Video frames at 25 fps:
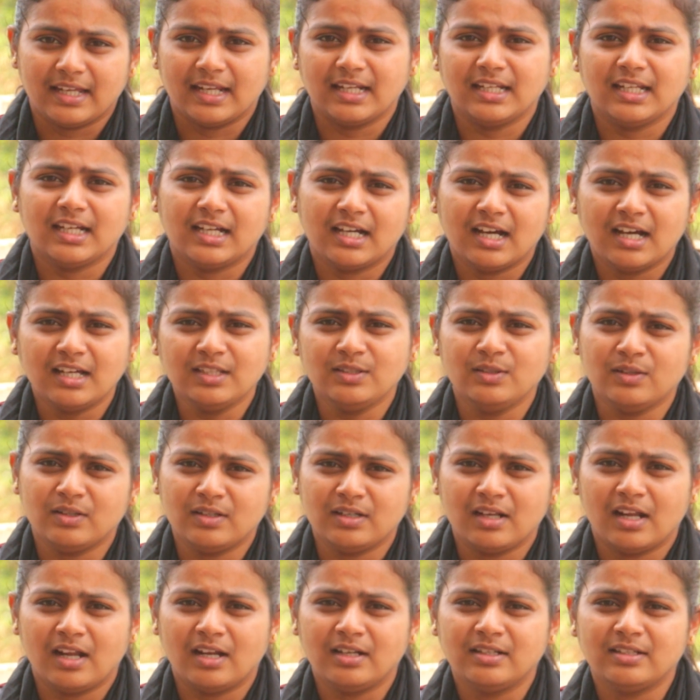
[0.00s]
என்னைக்காவது
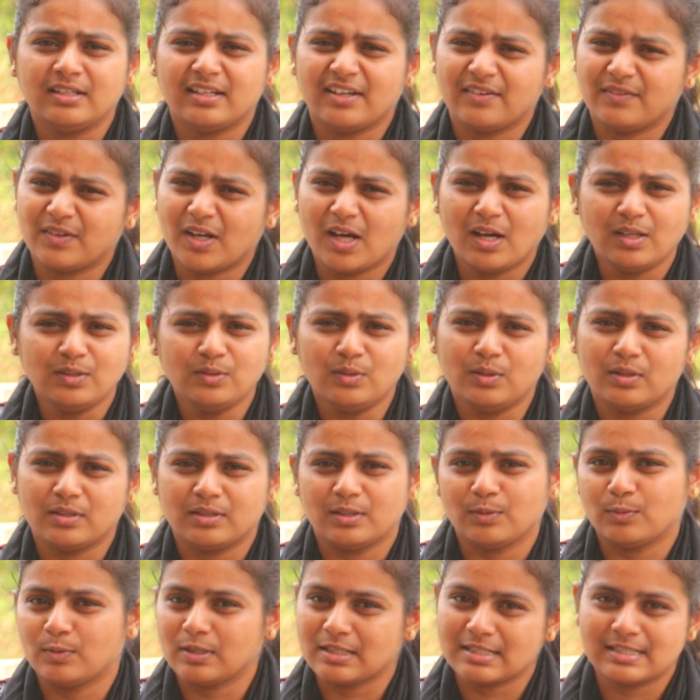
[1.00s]
ஒரு நாள் எவனாவது
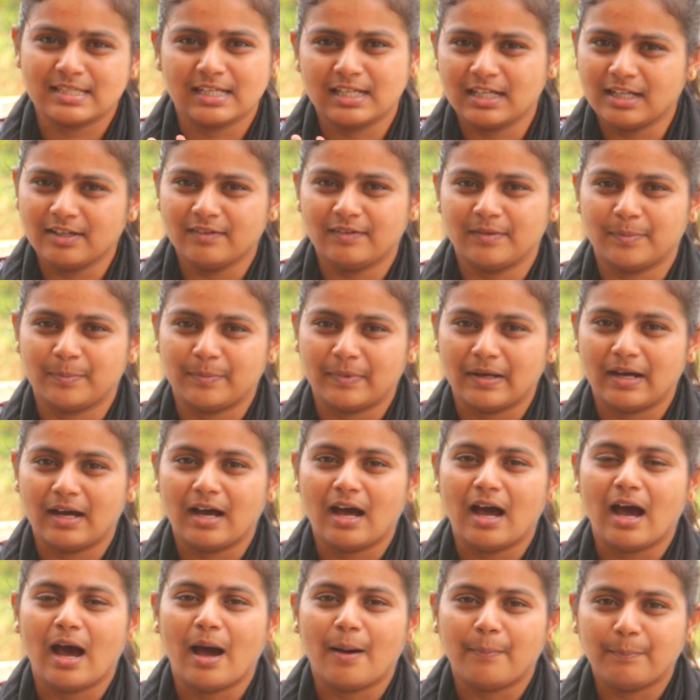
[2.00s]
ஒருத்த உன்னை சிக்க வைப்பான்
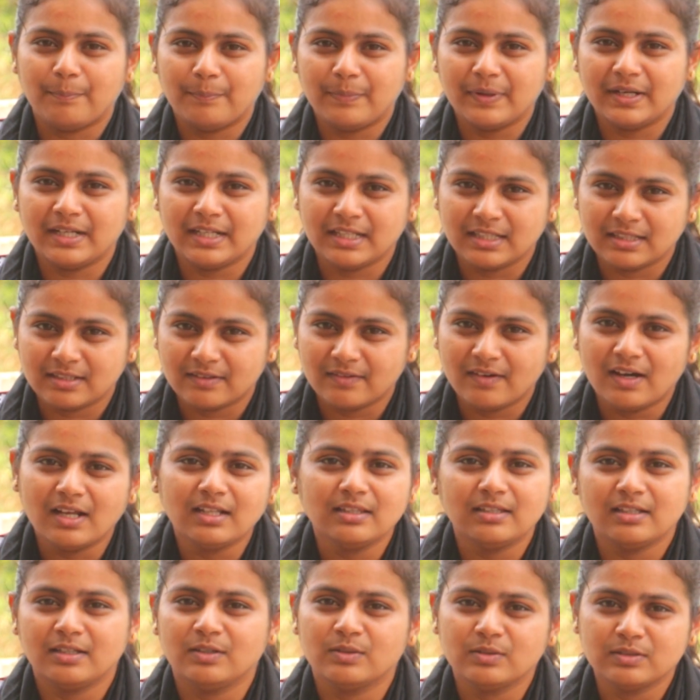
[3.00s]
அப்போ நீ இந்த
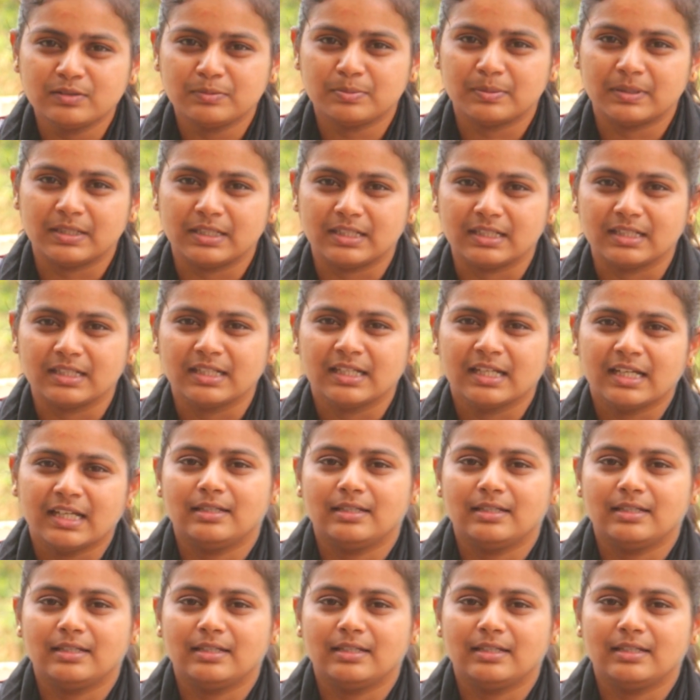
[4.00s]
வார்த்தை யூஸ் பண்ணு